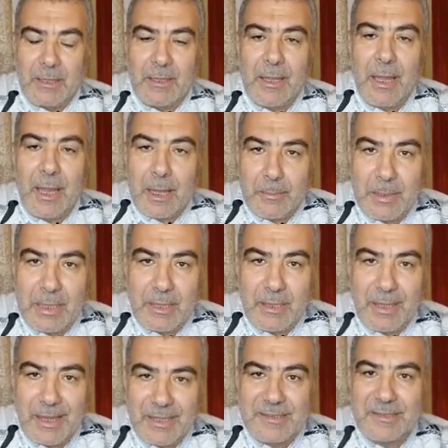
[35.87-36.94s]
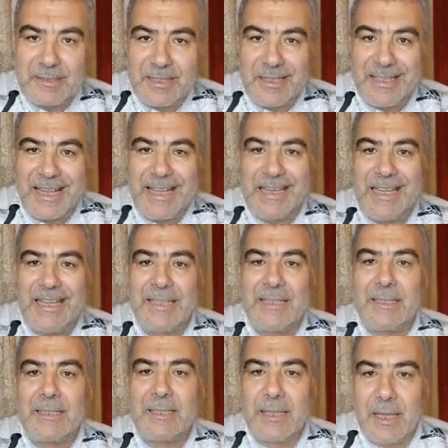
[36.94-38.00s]
قام أصلا على
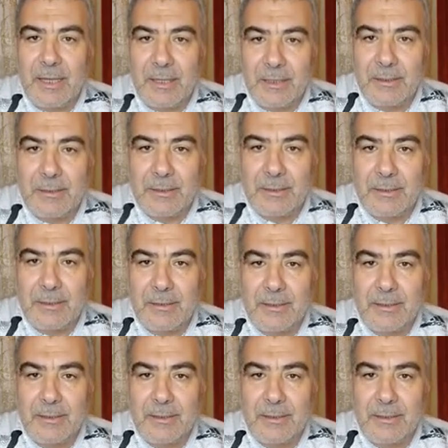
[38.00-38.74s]
إنكار